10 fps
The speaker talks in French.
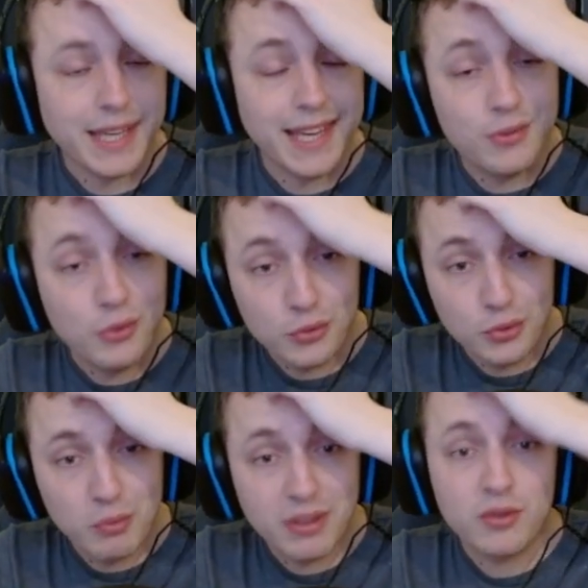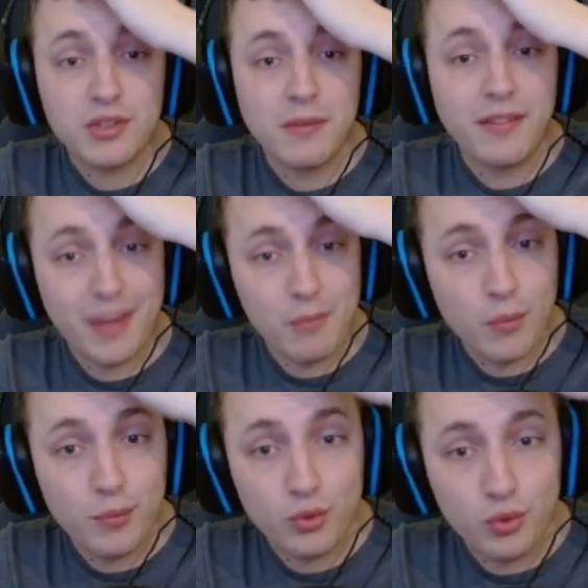Et surtout, moi, ce que j'aime vraiment
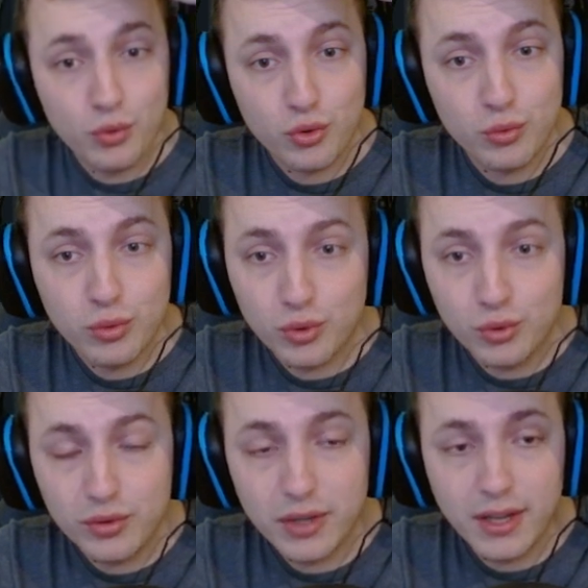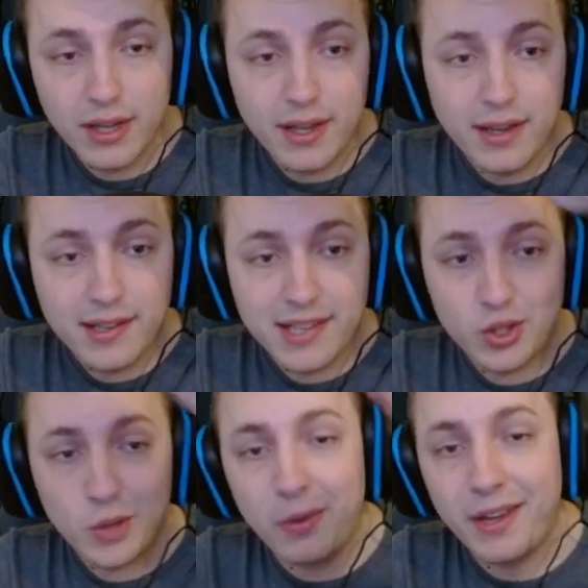beaucoup, beaucoup, beaucoup, c'est
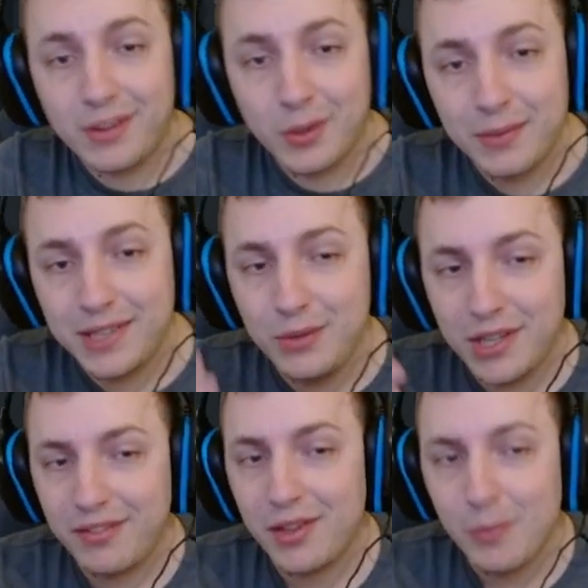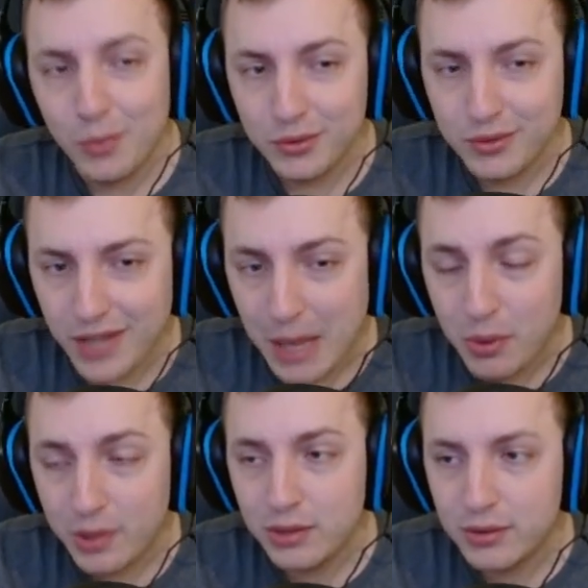que par exemple, si vous avez un monstre à
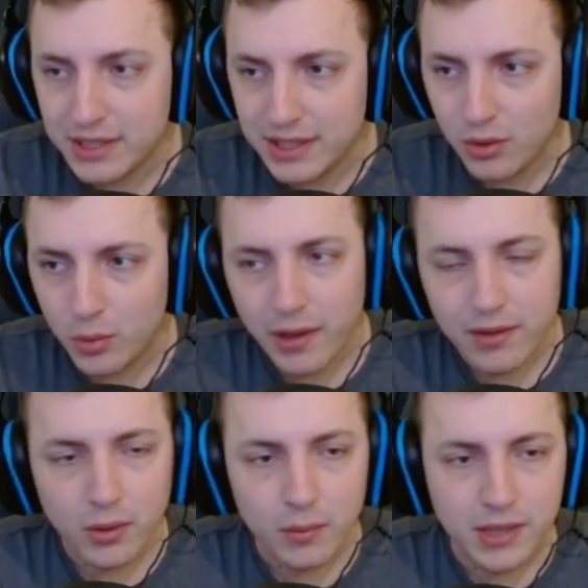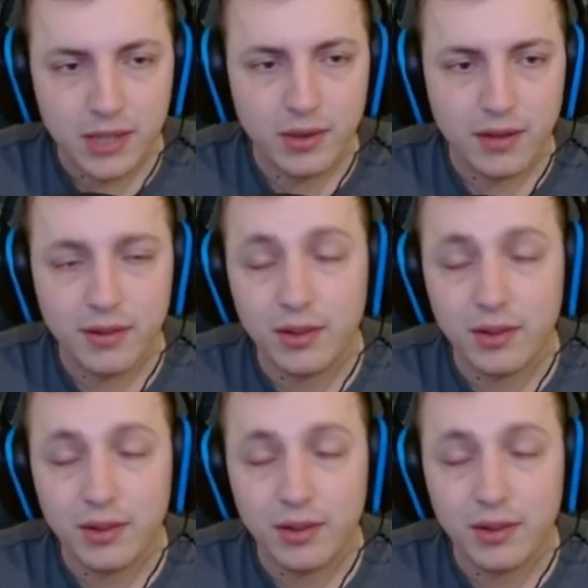portée de tir, donc par exemple, si vous avez